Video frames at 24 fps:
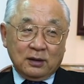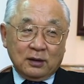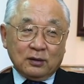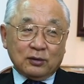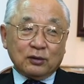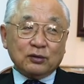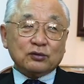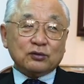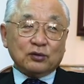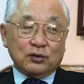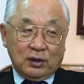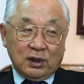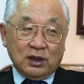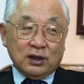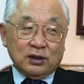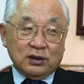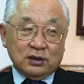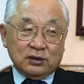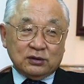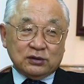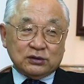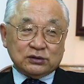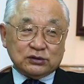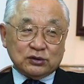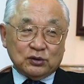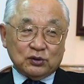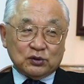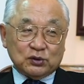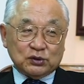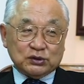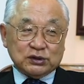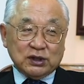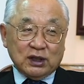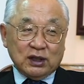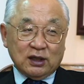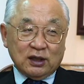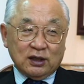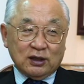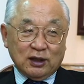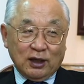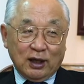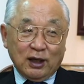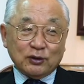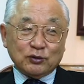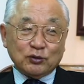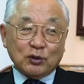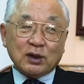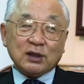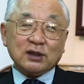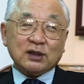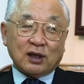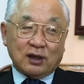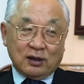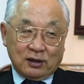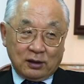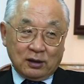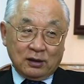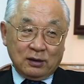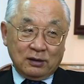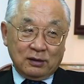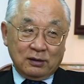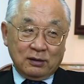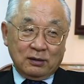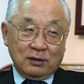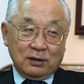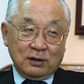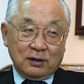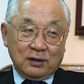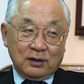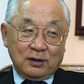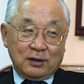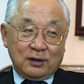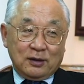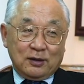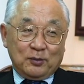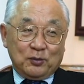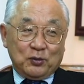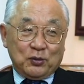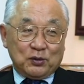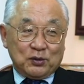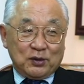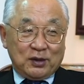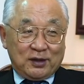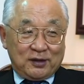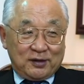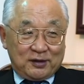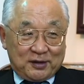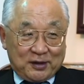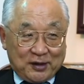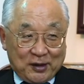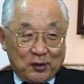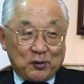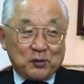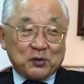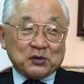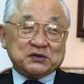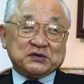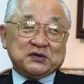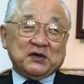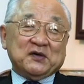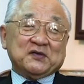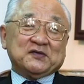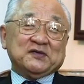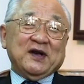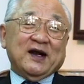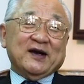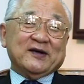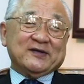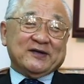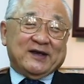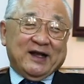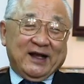今度ね仕事したらいかん言われたら、うん、もう全然面白くなって